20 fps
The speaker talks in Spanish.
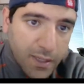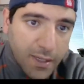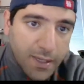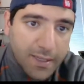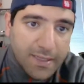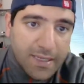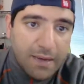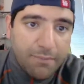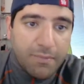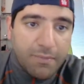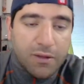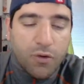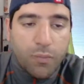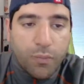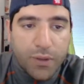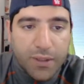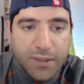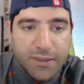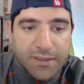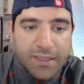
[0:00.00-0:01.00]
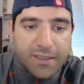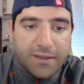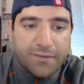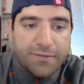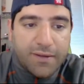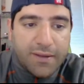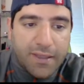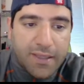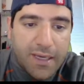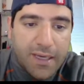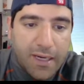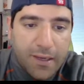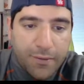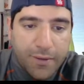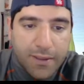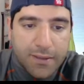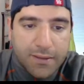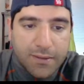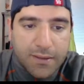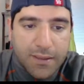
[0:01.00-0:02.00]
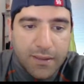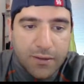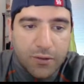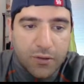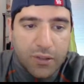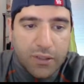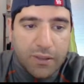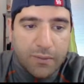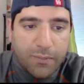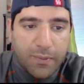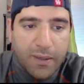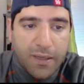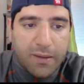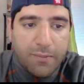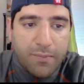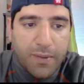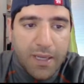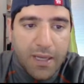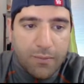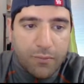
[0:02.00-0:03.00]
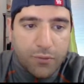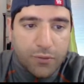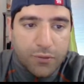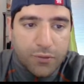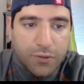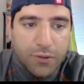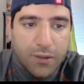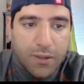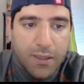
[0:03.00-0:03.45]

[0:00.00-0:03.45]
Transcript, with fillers: Y ambas no pueden ser defendidas a la vez. Entonces, veamos.